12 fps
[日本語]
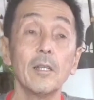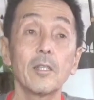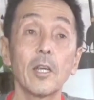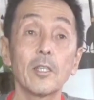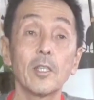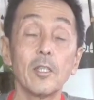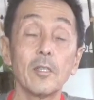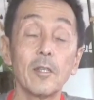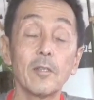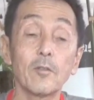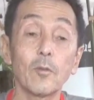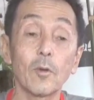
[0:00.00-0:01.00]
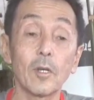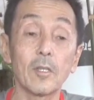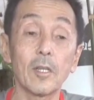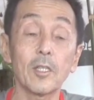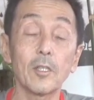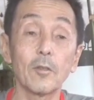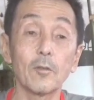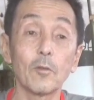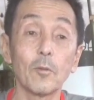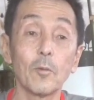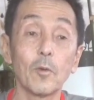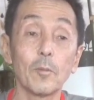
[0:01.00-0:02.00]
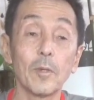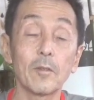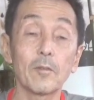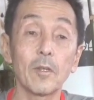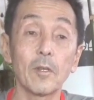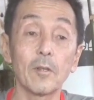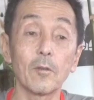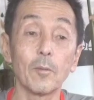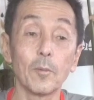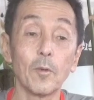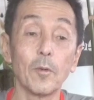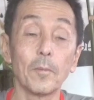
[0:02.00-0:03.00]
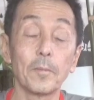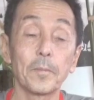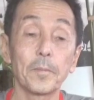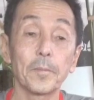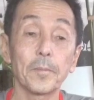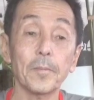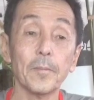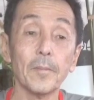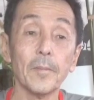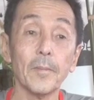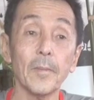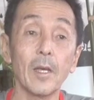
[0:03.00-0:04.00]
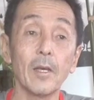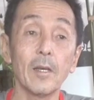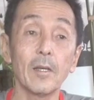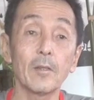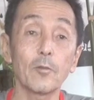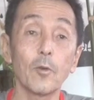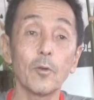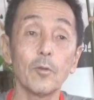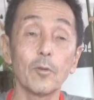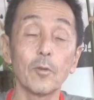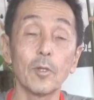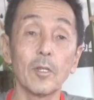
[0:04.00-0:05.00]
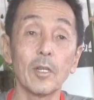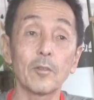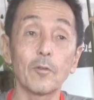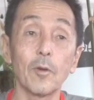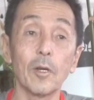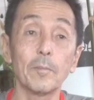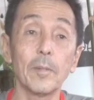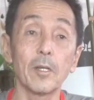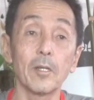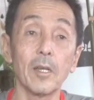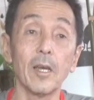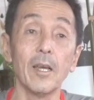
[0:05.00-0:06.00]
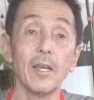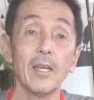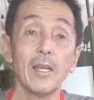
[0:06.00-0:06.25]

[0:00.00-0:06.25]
写真ですとか出してると思いますけれども、そういうのに出すとやっぱりね